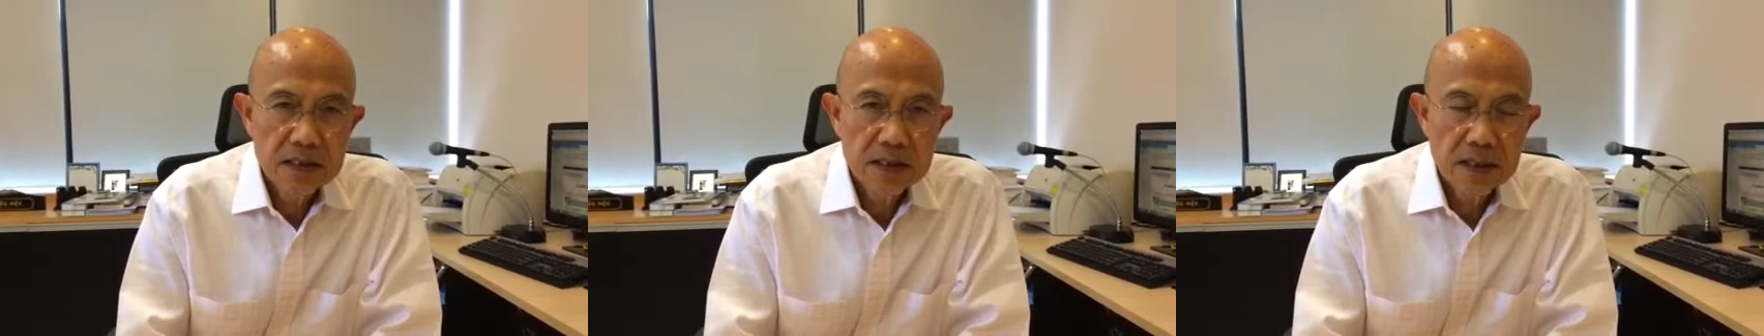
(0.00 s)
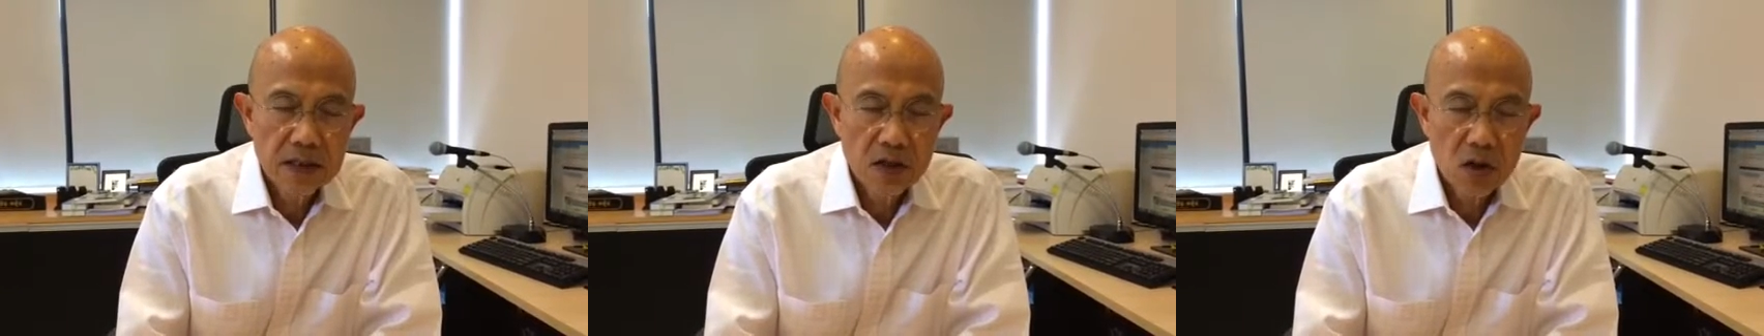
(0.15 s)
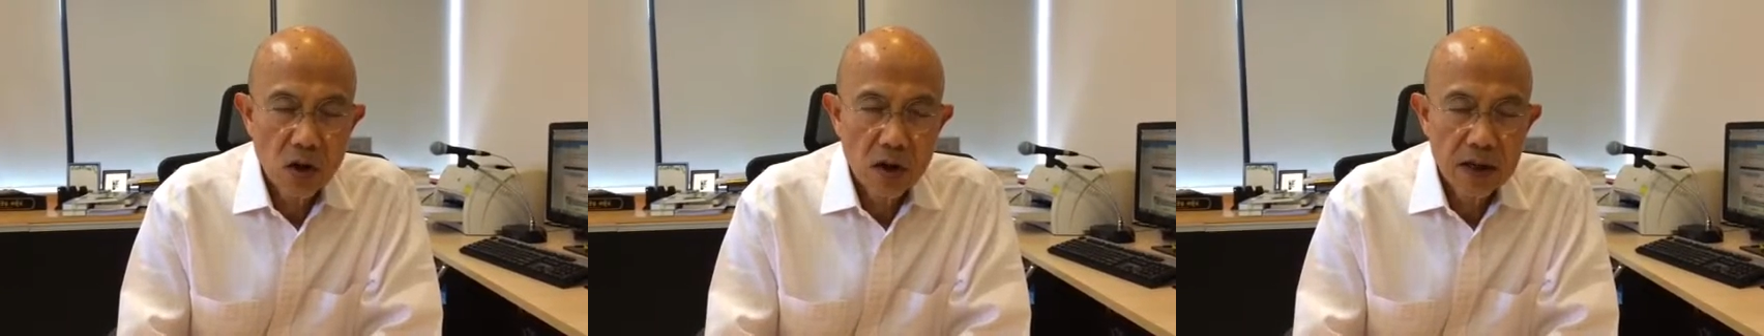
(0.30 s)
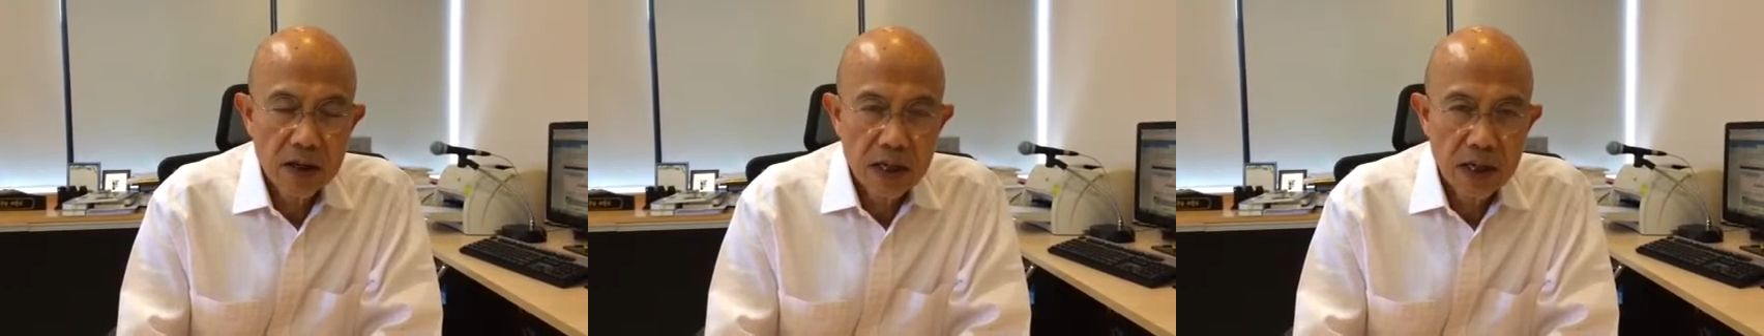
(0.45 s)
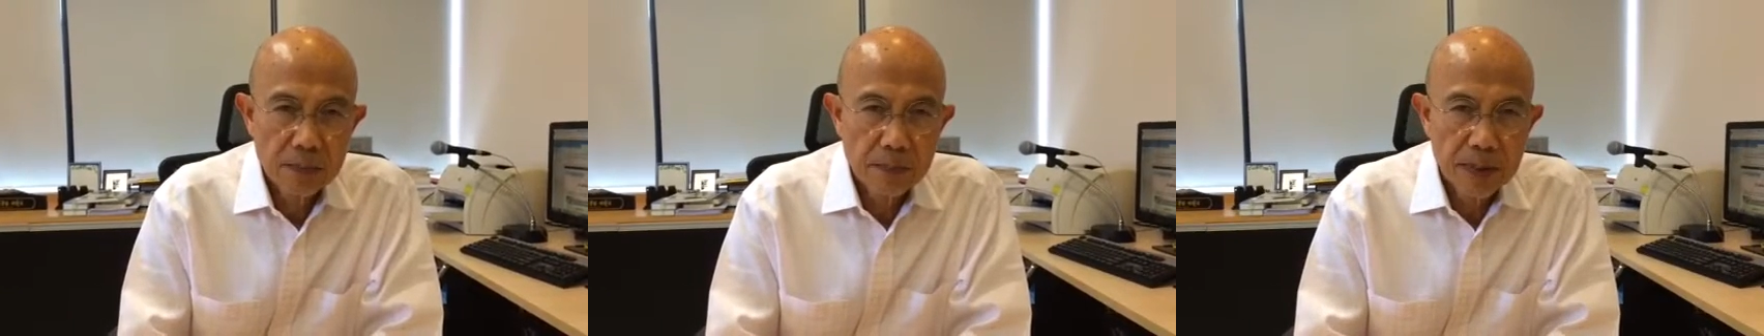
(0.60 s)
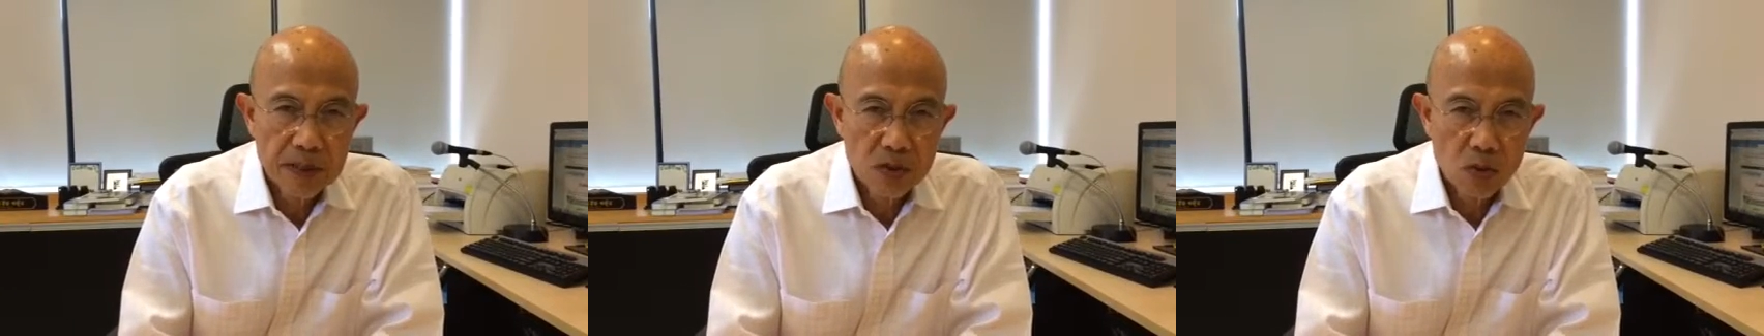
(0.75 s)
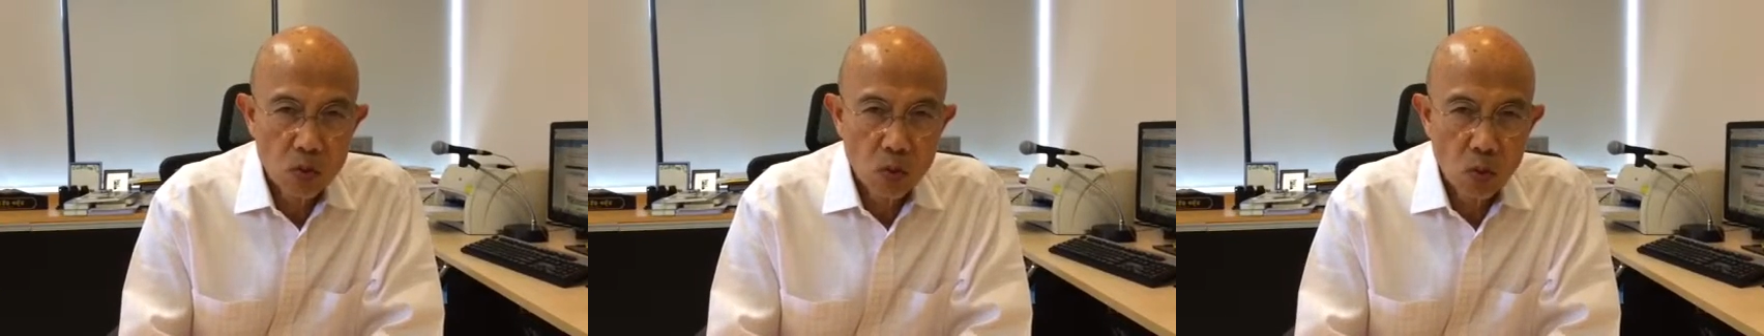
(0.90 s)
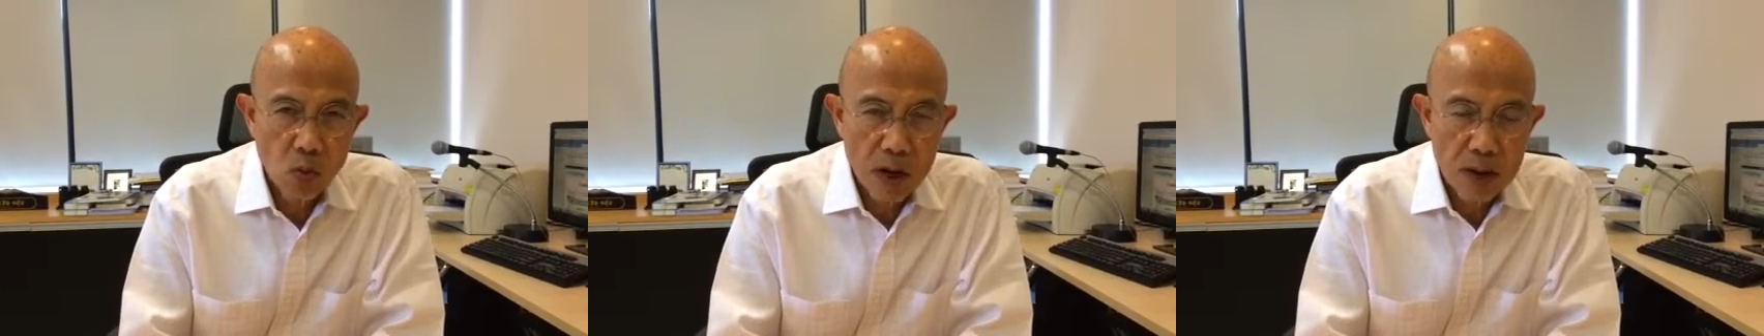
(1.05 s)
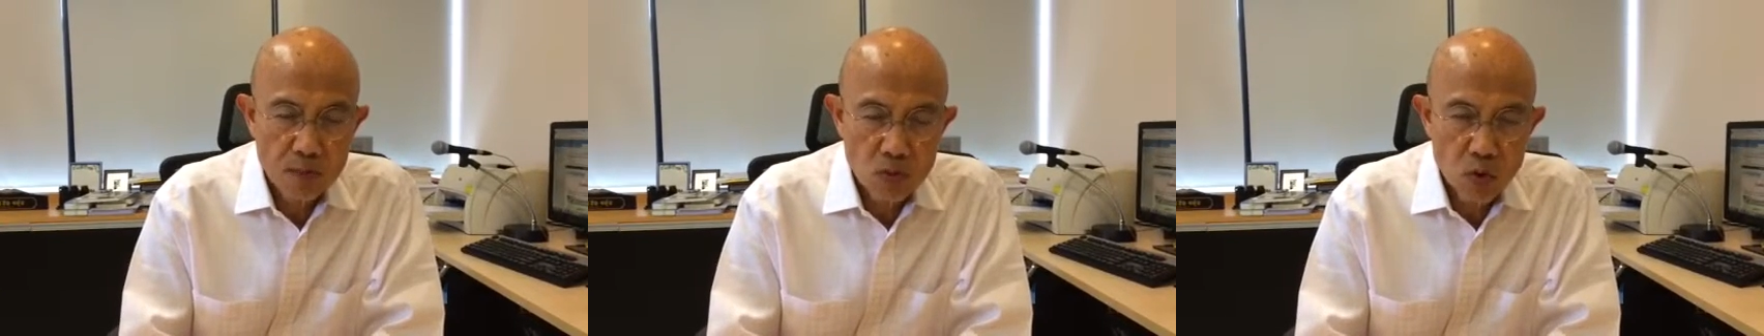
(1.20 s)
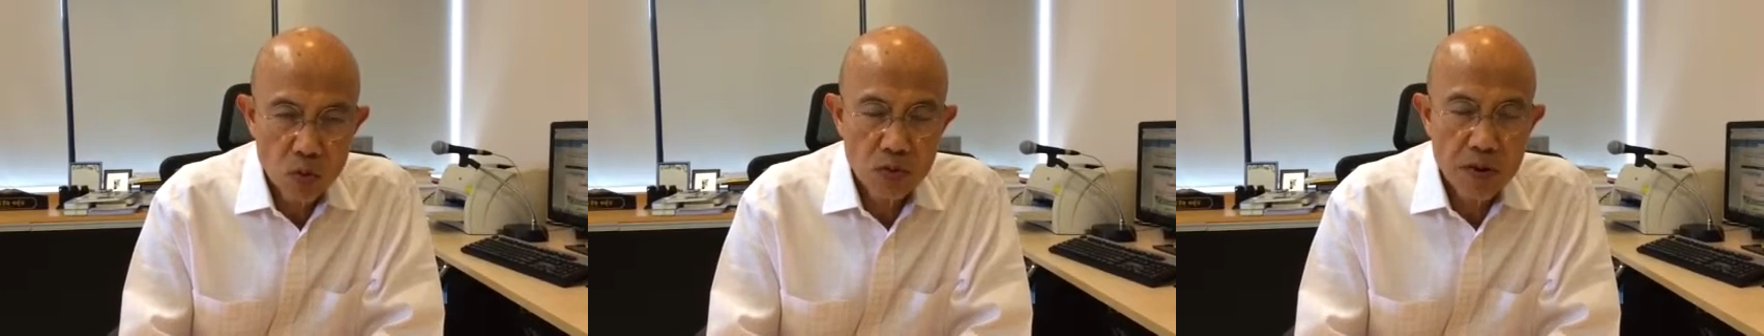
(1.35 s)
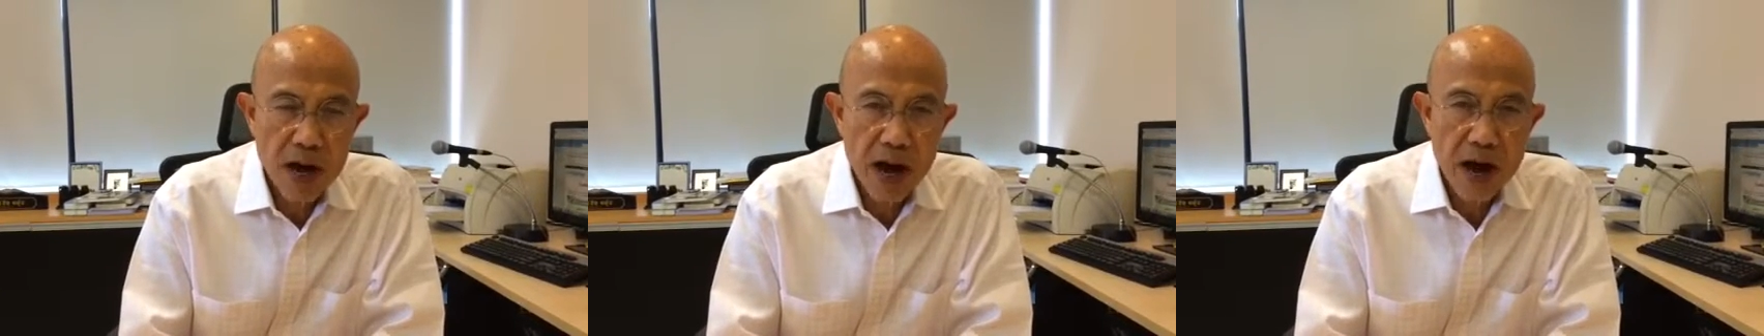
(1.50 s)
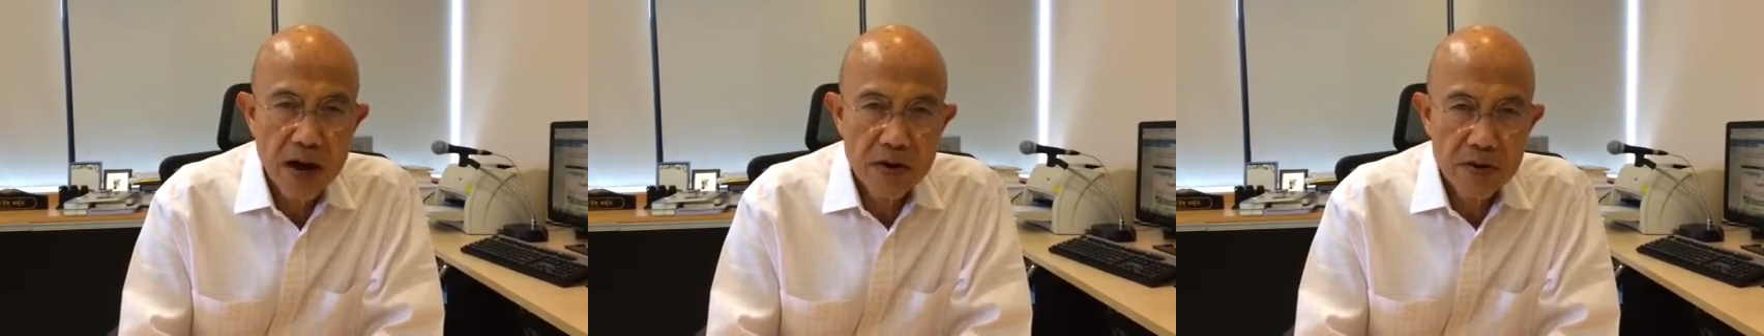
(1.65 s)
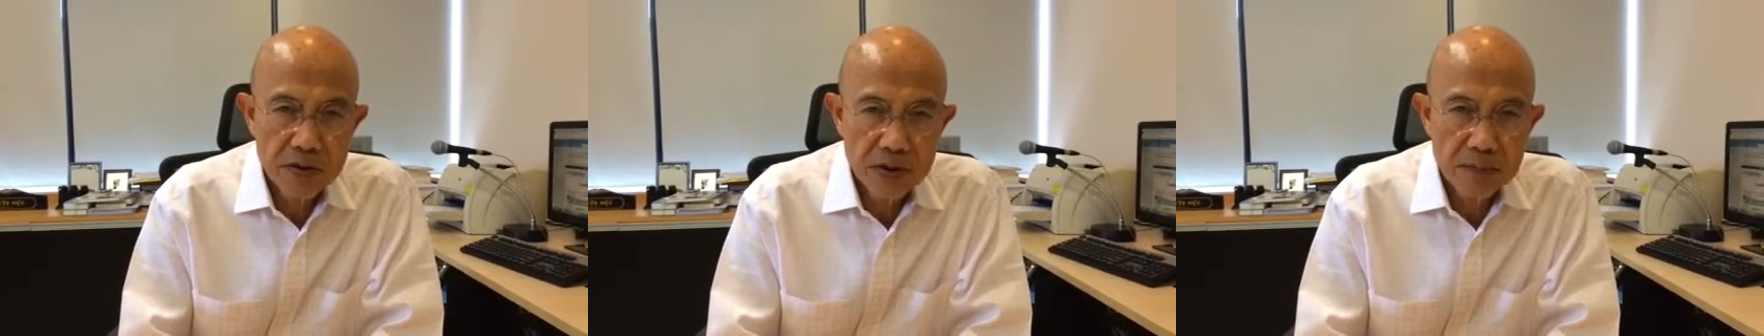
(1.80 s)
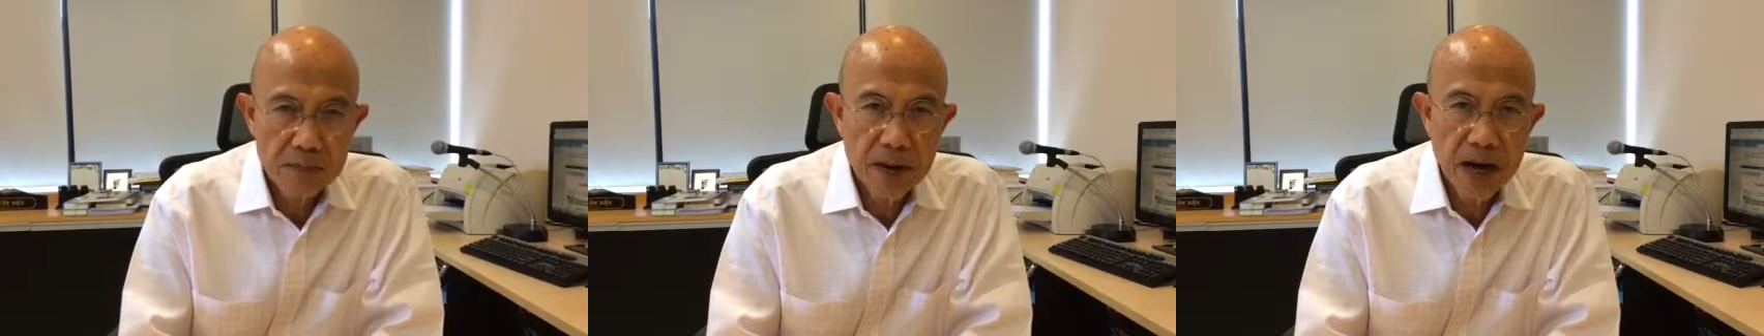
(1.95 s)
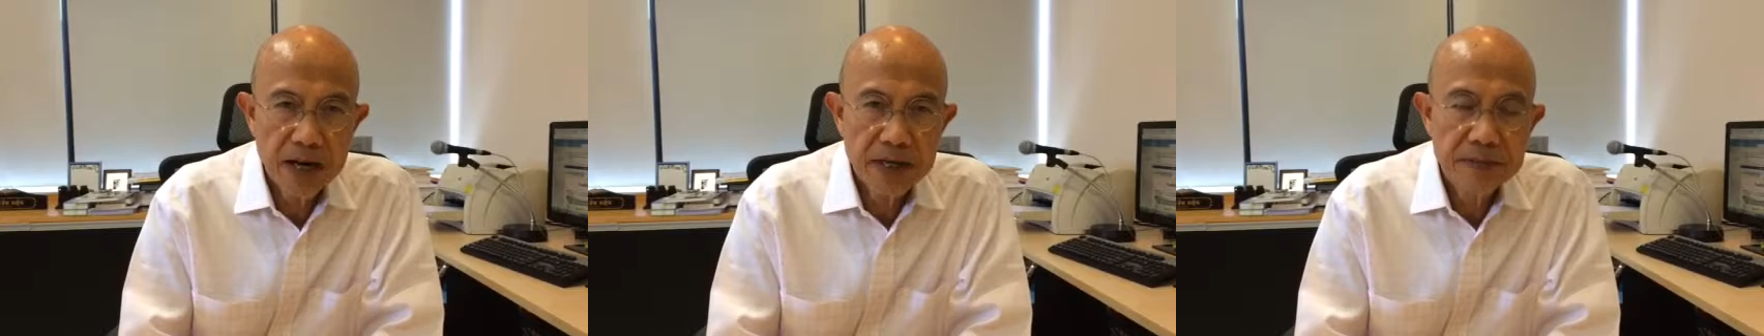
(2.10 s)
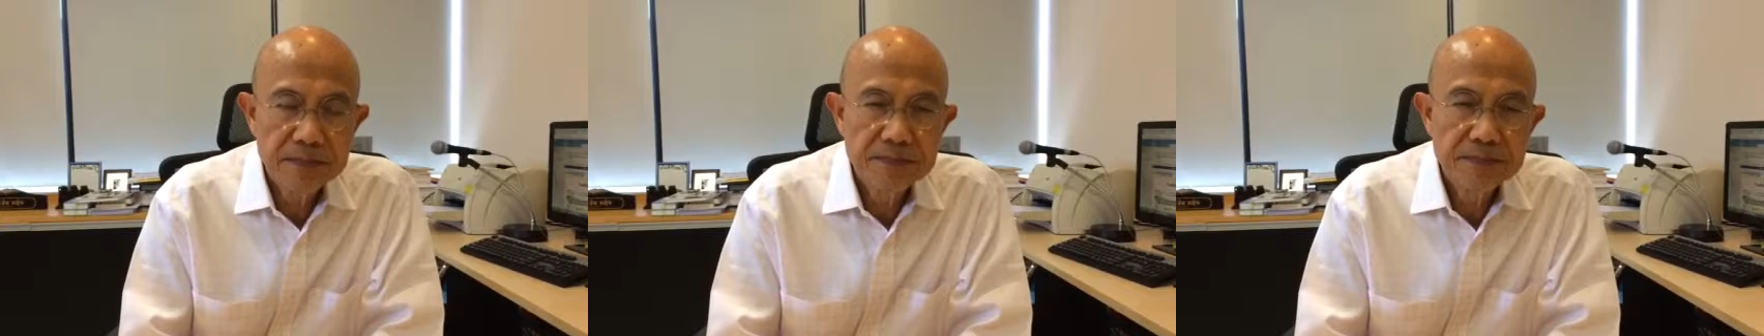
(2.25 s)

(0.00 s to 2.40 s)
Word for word: จะย้อนกลับไปสู่ความยุ่งยากหรือไม่